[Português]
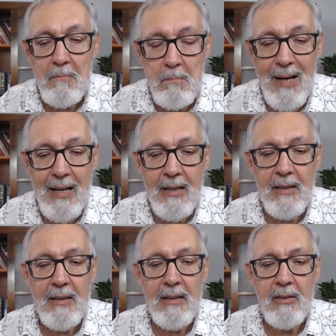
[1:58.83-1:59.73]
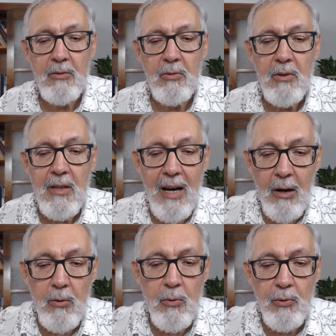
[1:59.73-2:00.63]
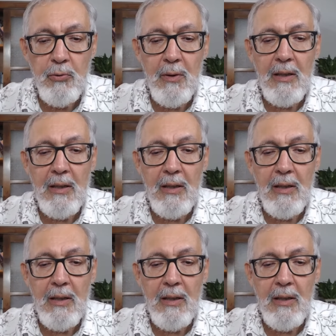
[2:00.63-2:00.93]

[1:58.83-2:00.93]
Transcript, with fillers: Braga Neto, Augusto